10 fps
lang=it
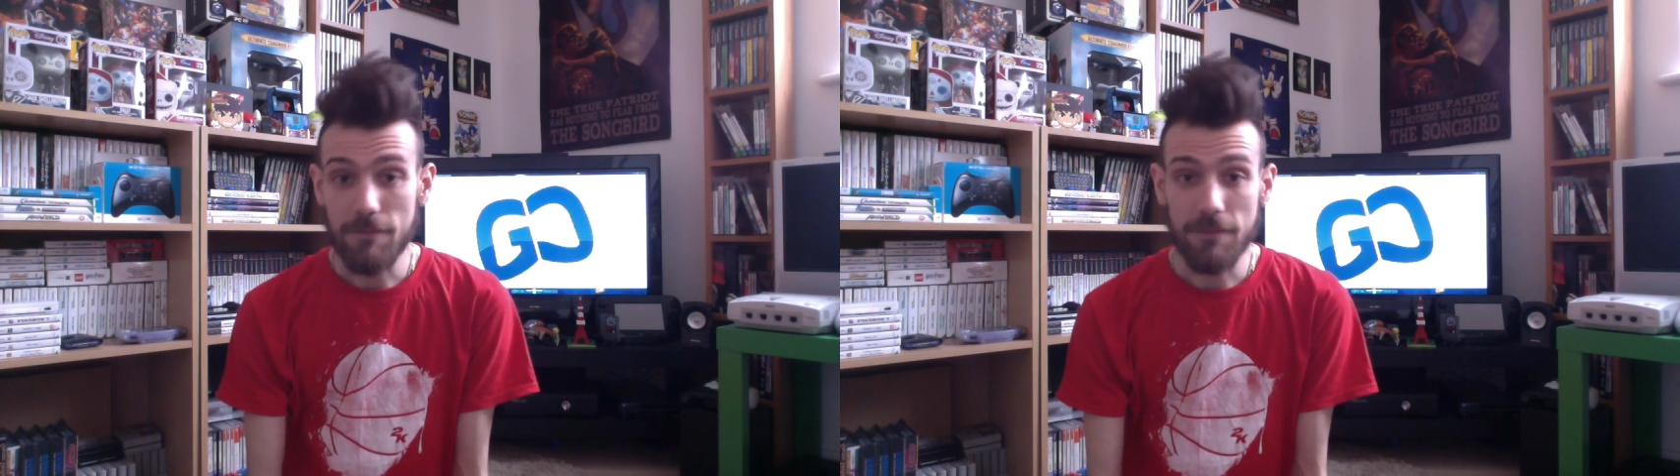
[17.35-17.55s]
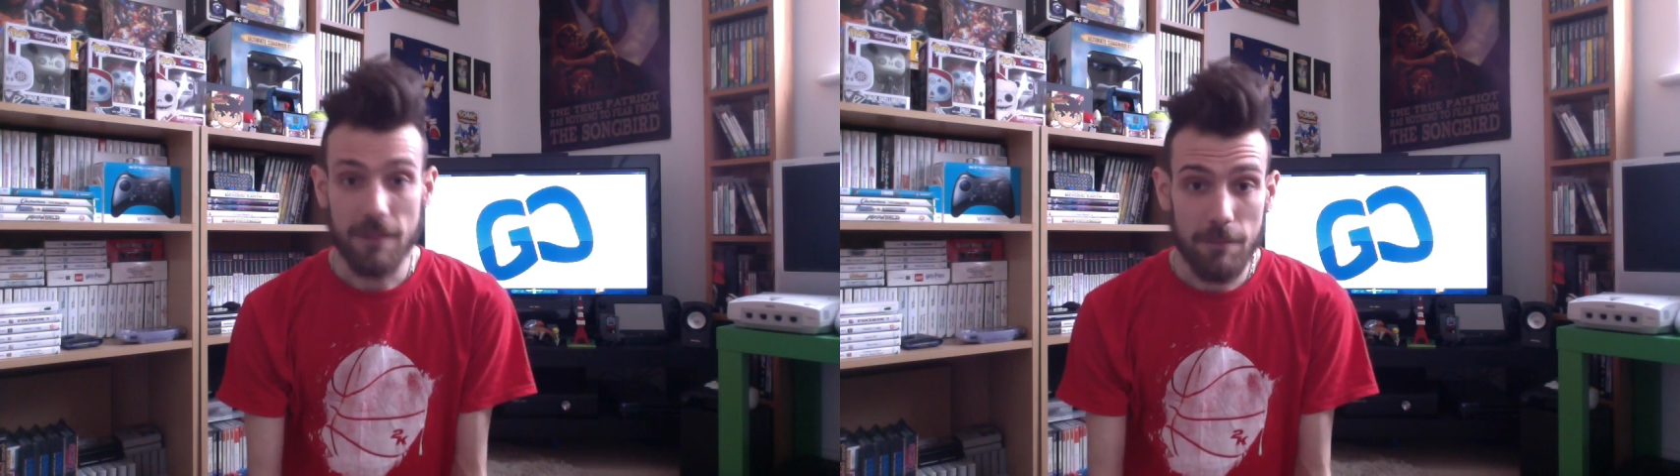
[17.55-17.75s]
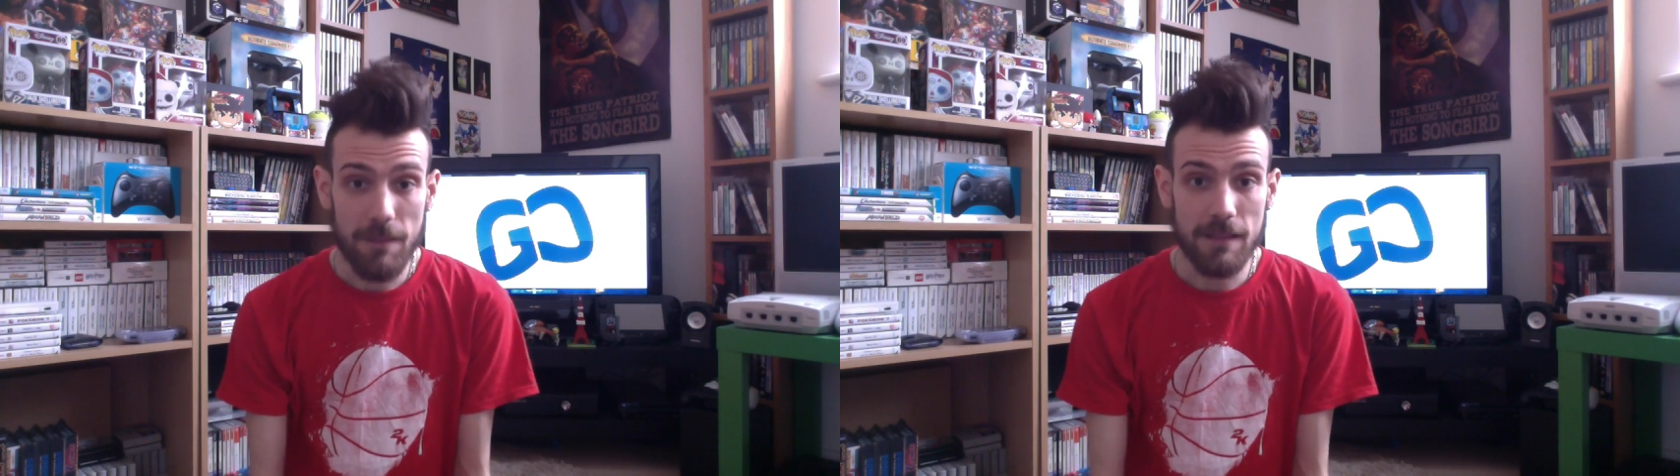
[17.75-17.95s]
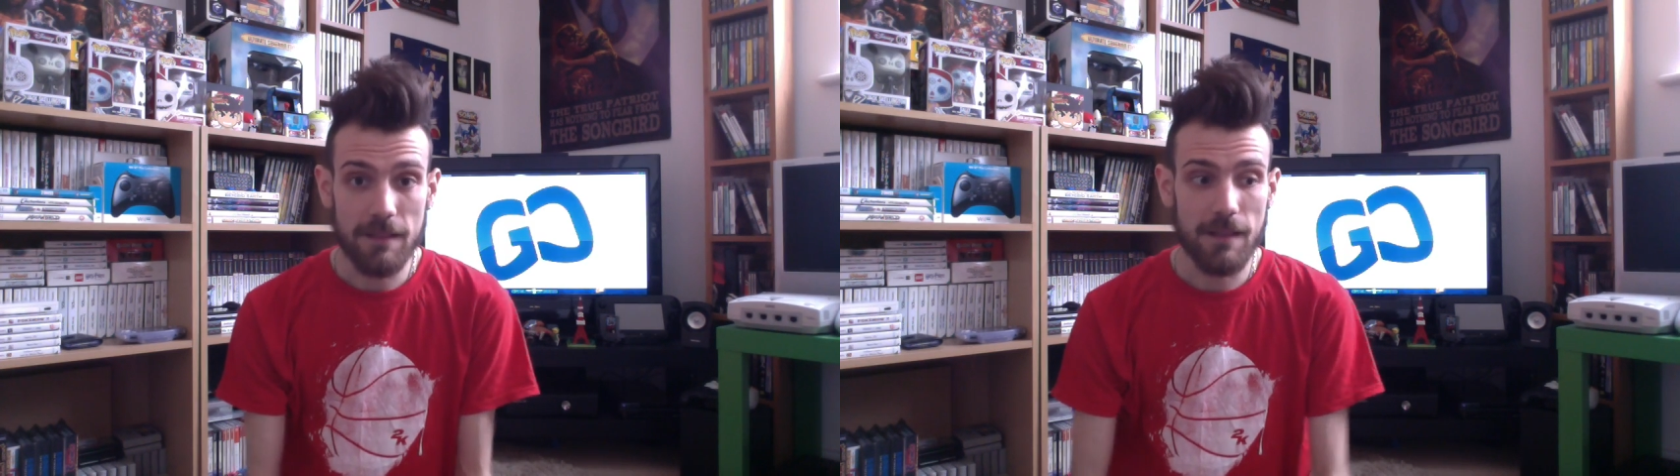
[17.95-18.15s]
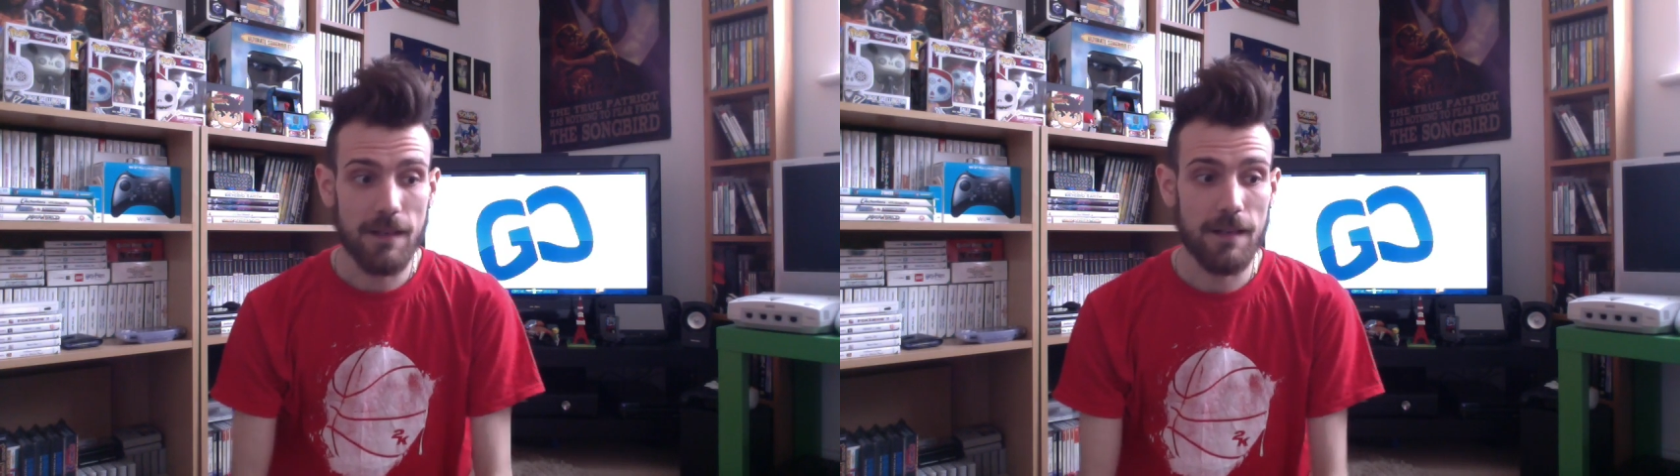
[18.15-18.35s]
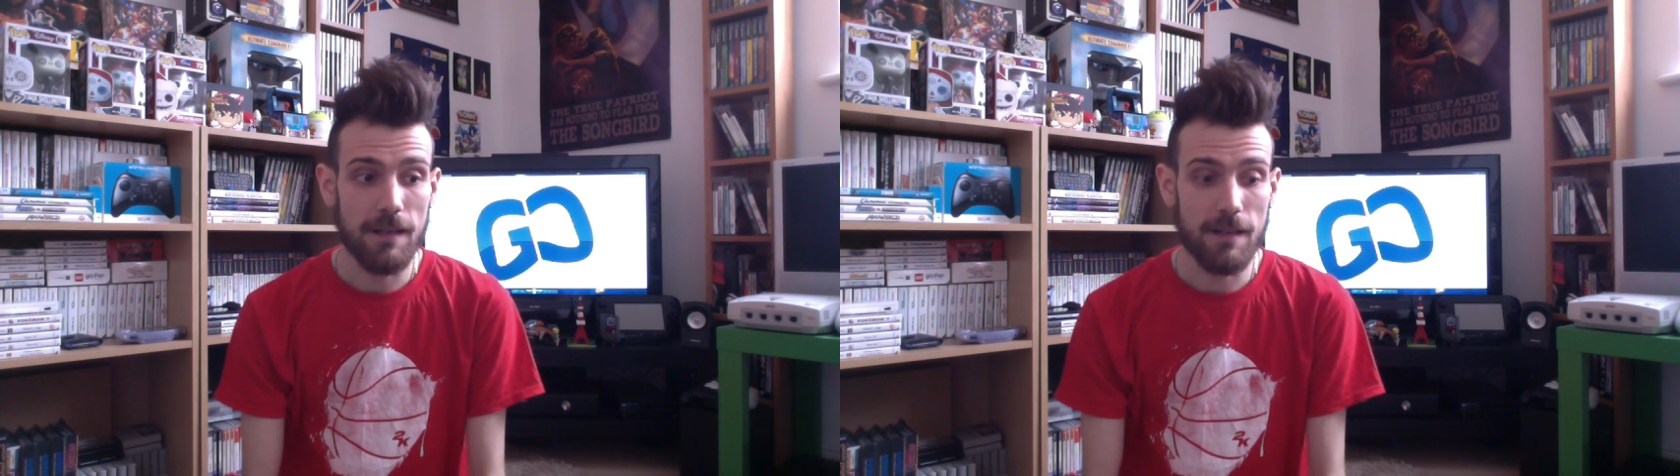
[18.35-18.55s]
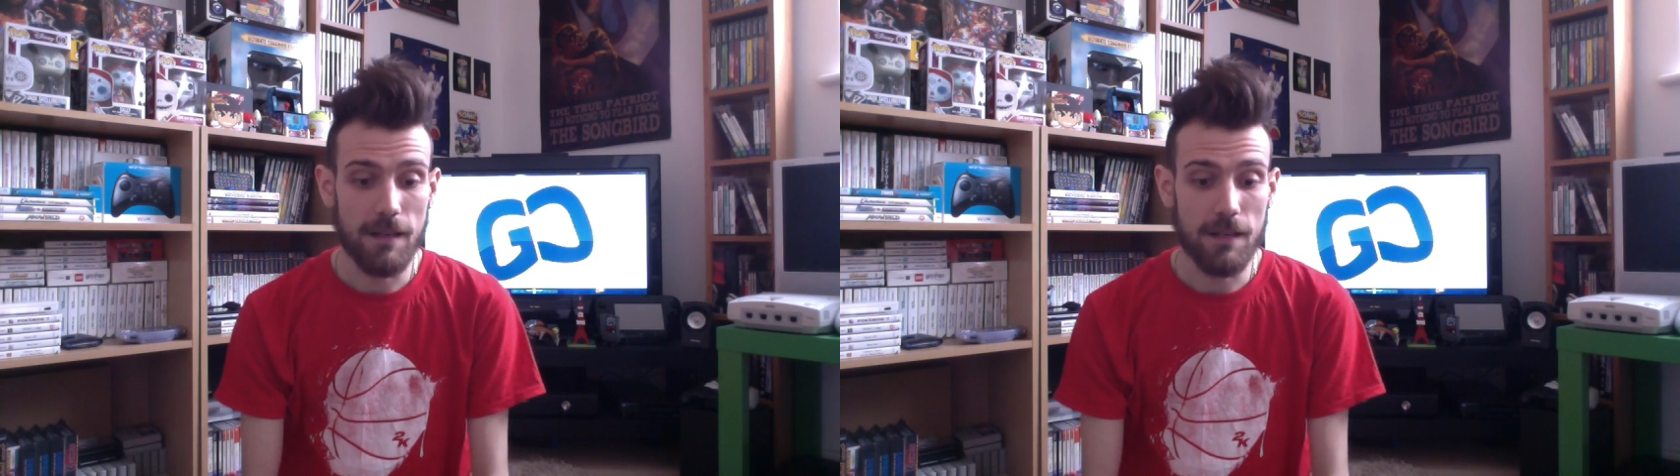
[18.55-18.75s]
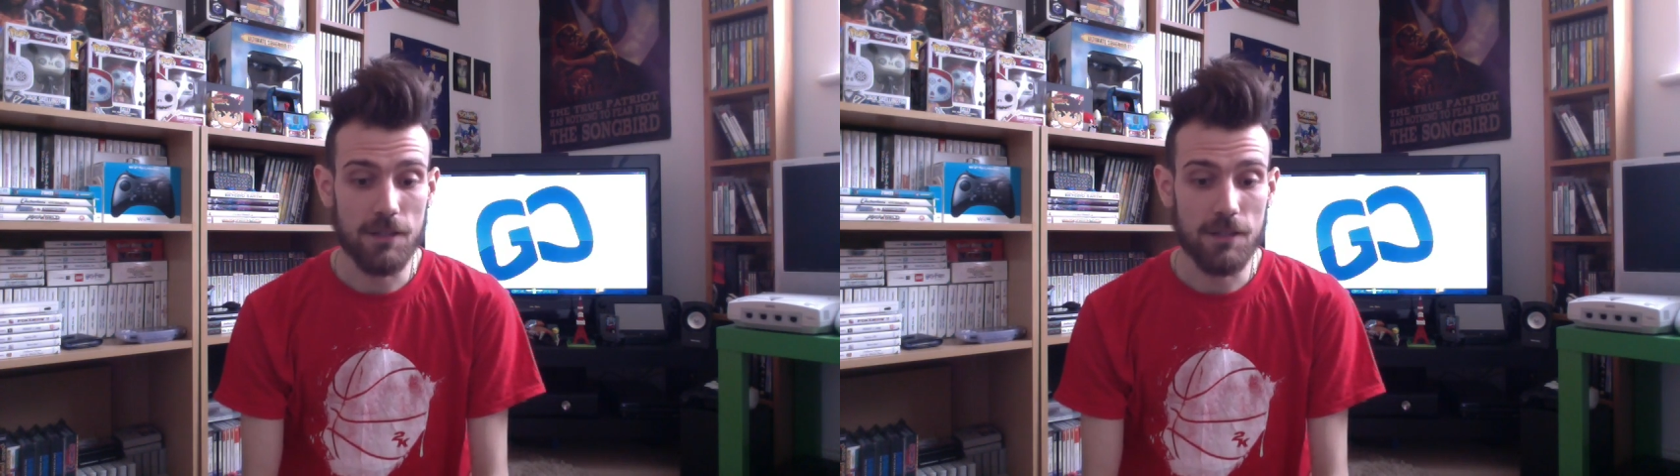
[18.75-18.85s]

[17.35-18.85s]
finalmente eh,